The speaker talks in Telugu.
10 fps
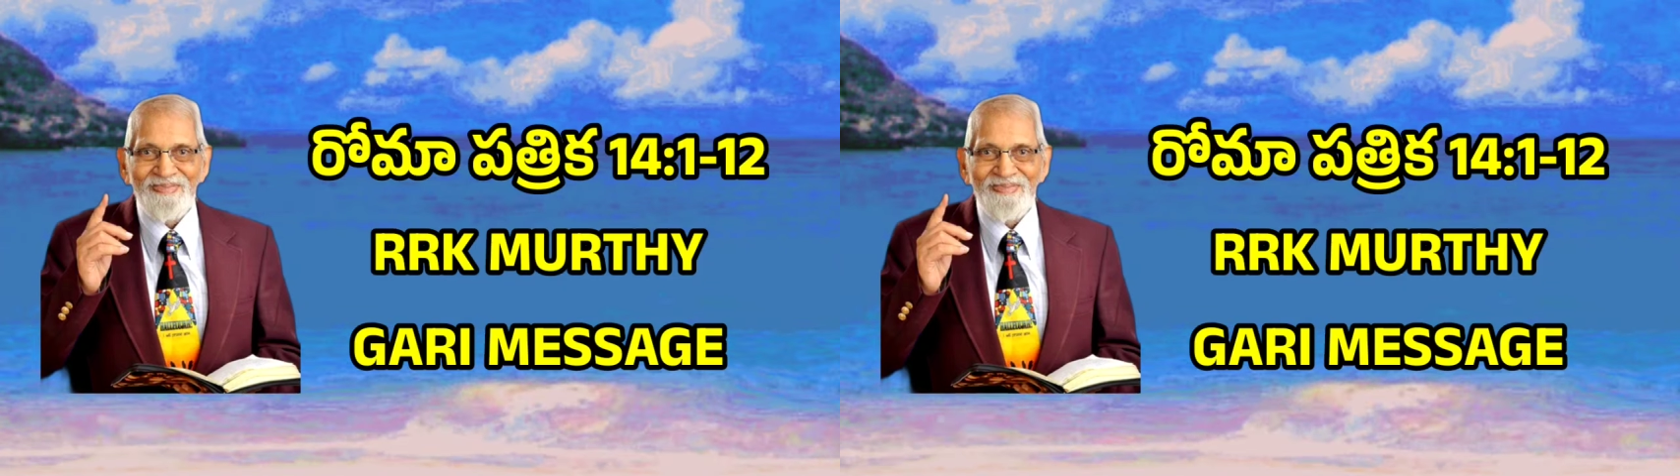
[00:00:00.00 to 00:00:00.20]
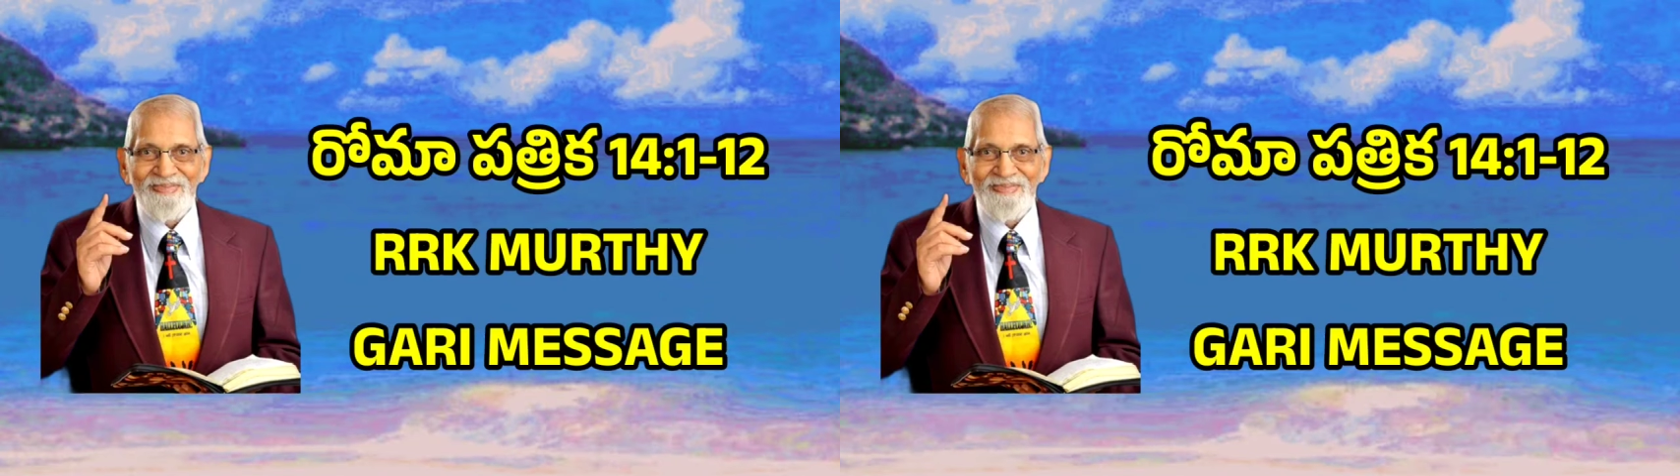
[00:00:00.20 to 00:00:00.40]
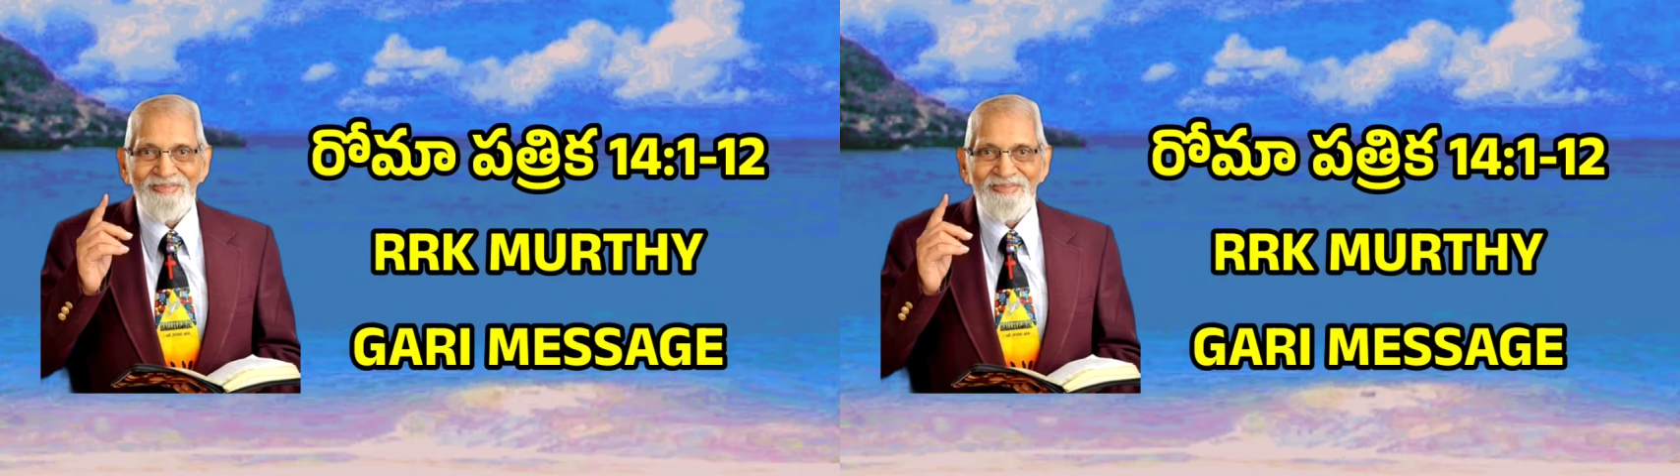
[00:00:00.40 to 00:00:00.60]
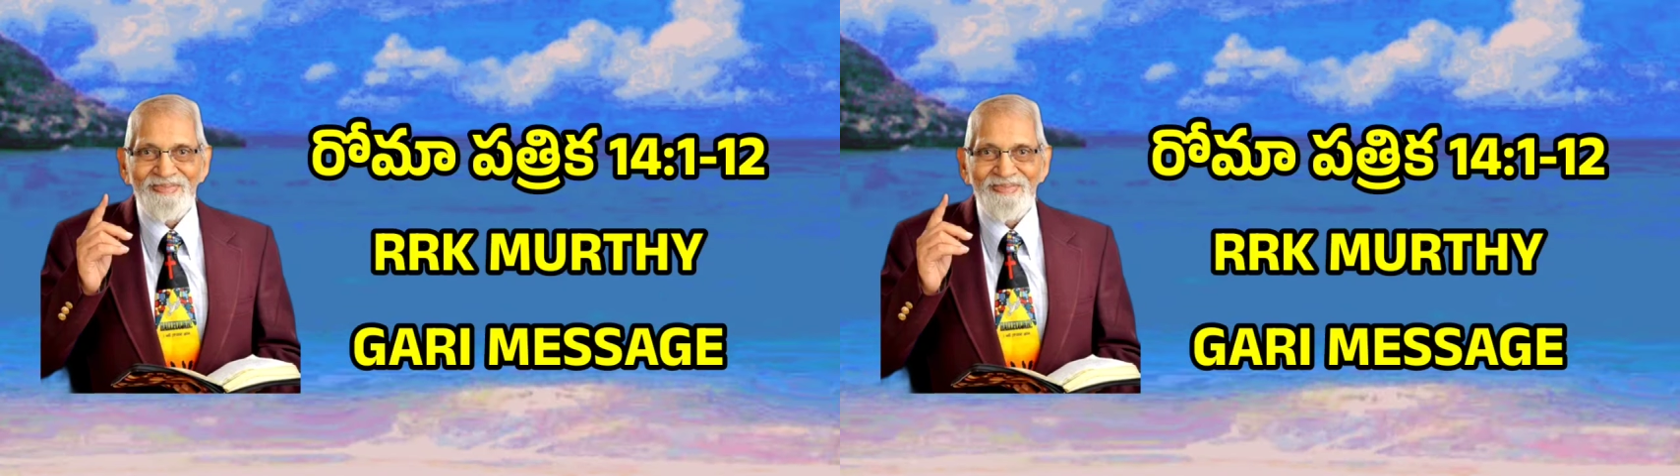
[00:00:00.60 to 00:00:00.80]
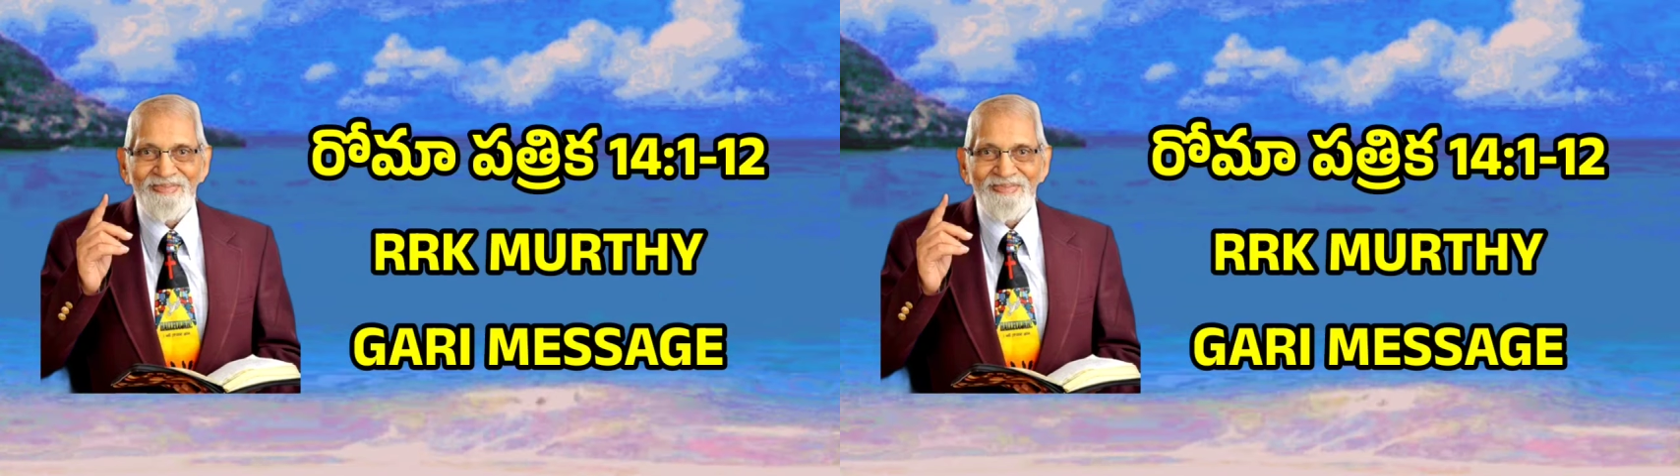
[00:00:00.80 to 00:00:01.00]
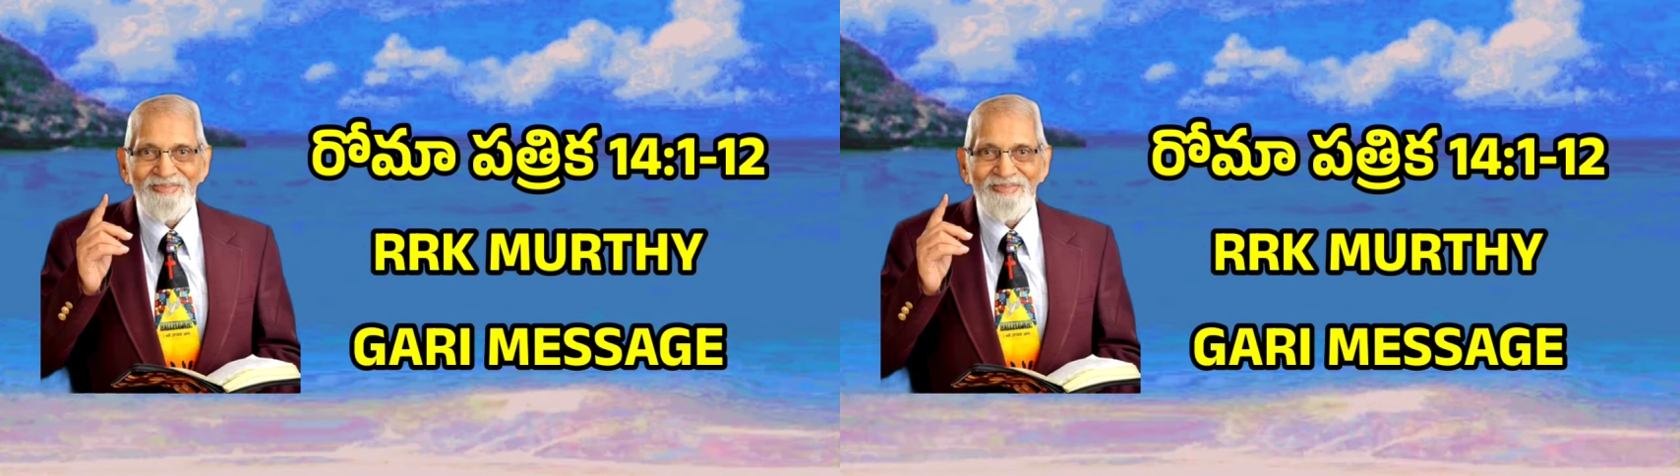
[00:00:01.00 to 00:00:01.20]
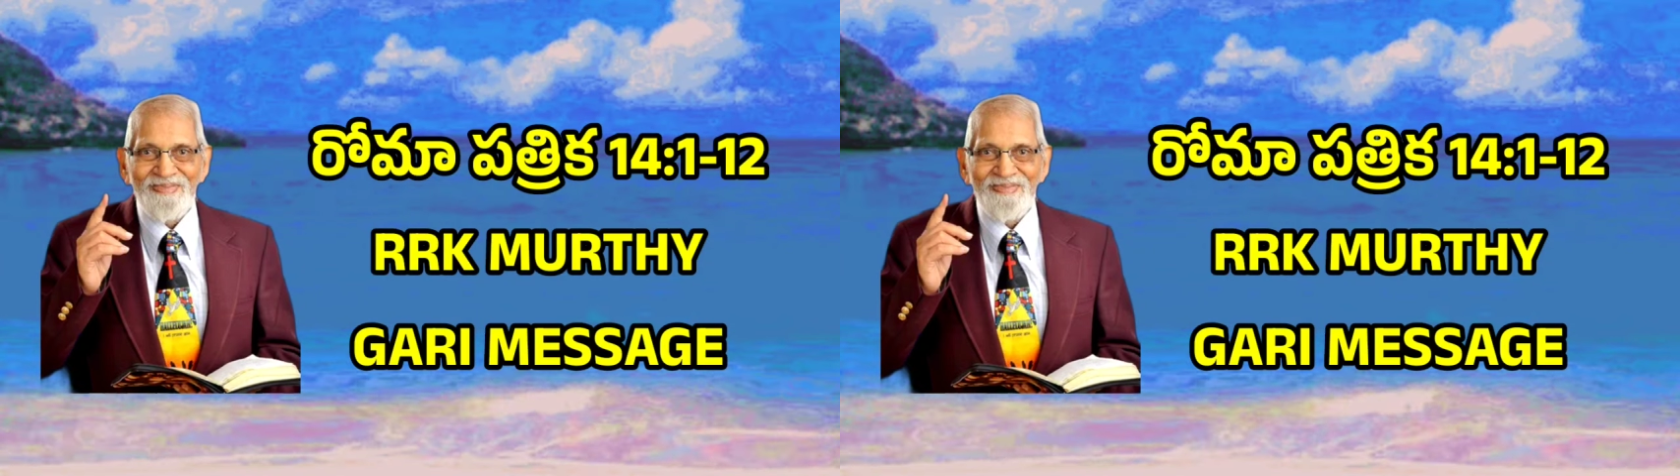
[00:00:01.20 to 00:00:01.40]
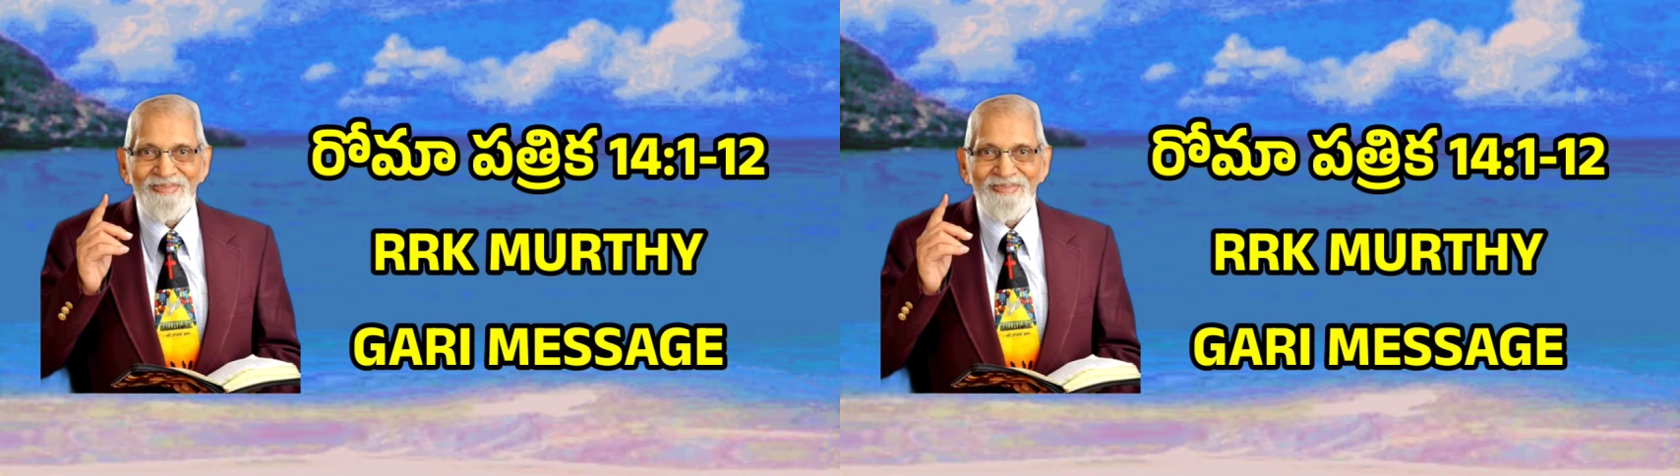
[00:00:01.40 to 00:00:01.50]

ఇతరులను చిన్న చూపు